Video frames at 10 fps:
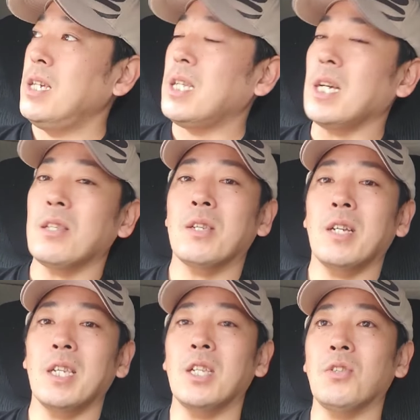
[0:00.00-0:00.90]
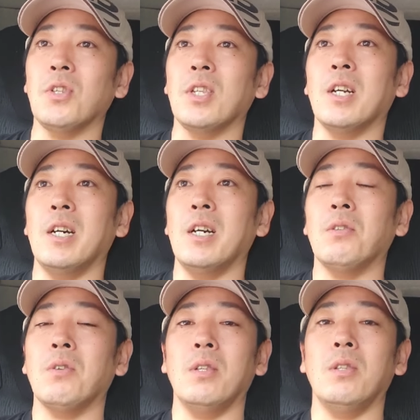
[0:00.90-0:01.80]
さすがにきついなー
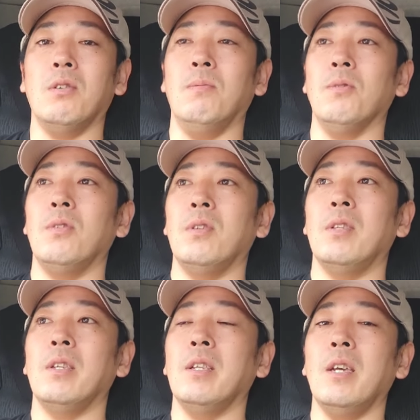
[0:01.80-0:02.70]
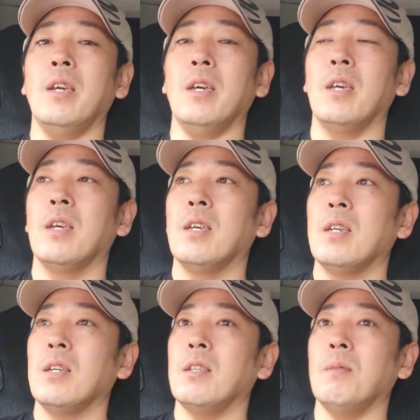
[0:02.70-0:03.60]
とかって思って。ってて
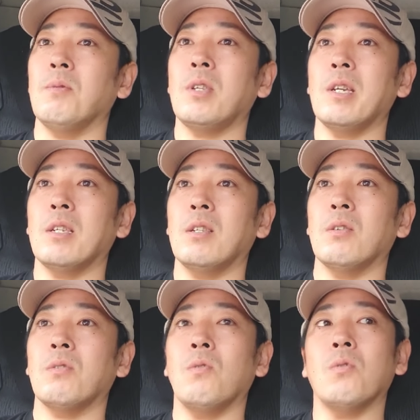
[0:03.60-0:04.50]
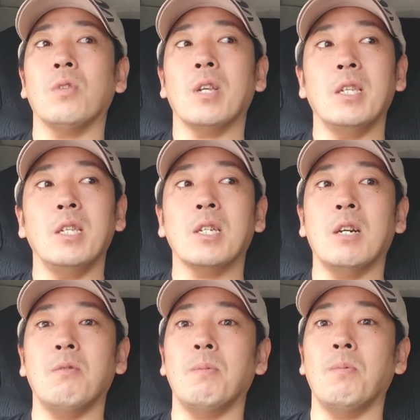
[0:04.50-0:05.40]
でも最ここ何日
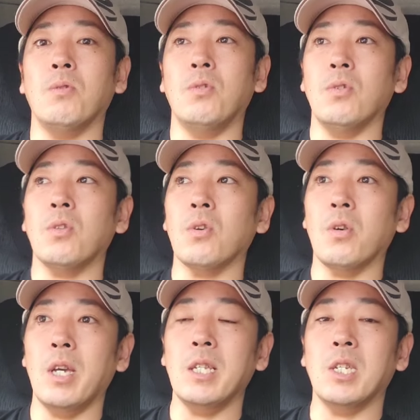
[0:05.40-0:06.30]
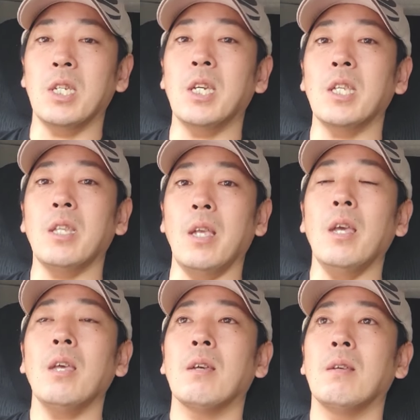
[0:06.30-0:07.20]
間はもうずっとエンジン切っ
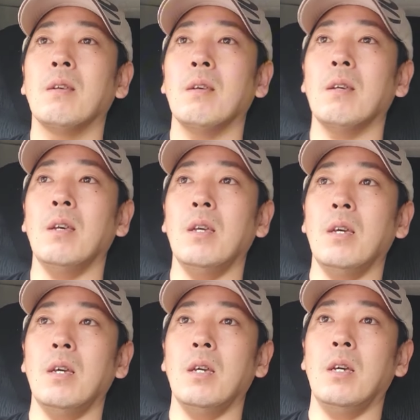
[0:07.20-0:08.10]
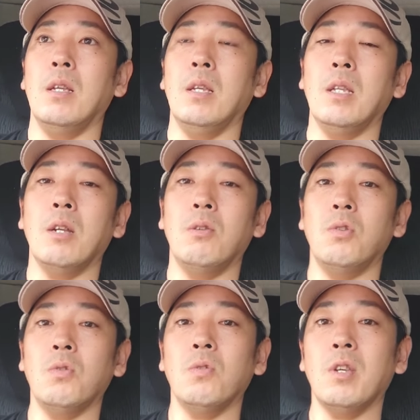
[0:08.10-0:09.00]
て、えー、寝てる
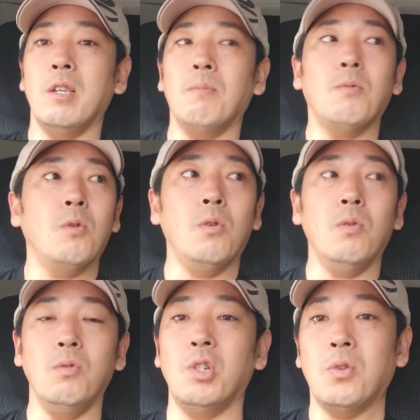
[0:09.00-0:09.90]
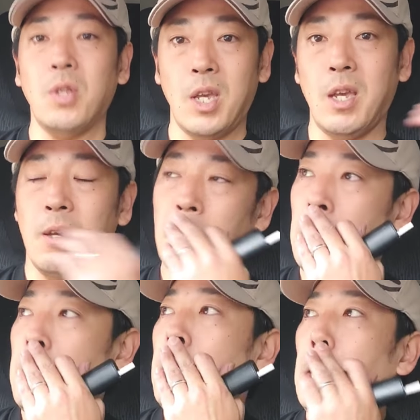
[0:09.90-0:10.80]
状態でもう後ろで、
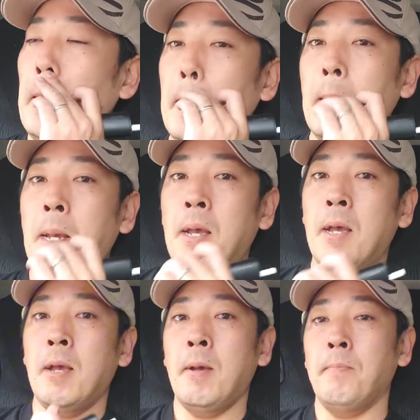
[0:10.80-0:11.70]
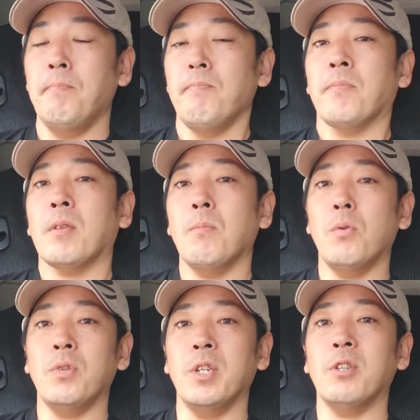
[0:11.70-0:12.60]

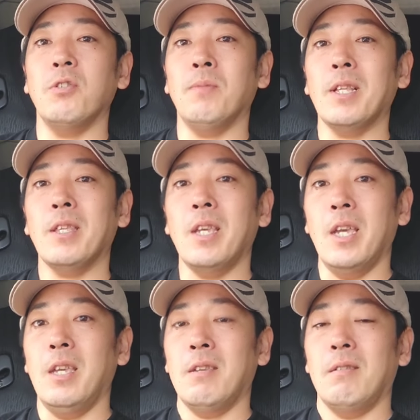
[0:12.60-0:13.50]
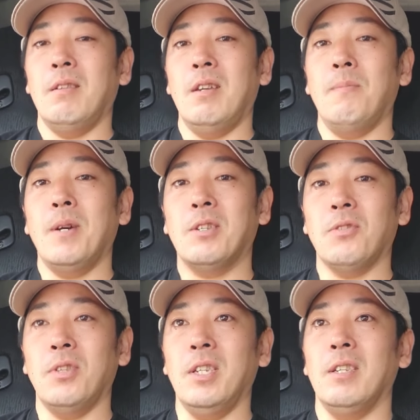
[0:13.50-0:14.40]
えー、毛布にくるまって、えー、爆
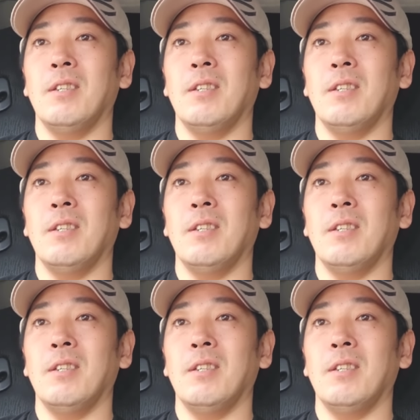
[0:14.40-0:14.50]
睡、